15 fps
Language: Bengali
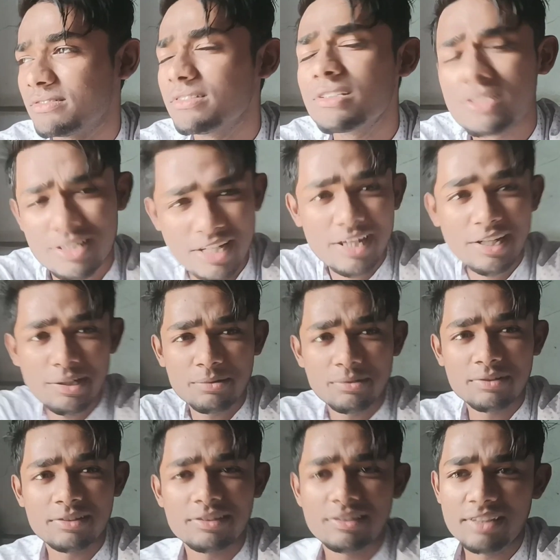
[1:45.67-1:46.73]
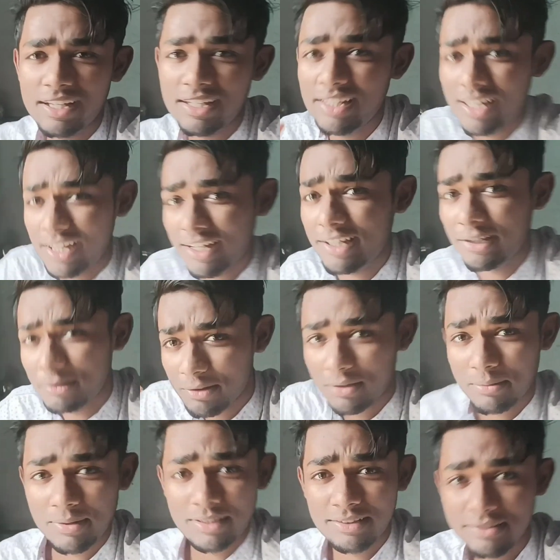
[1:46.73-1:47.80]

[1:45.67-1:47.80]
স্টে টিউন দেখি আর কি করতে পারি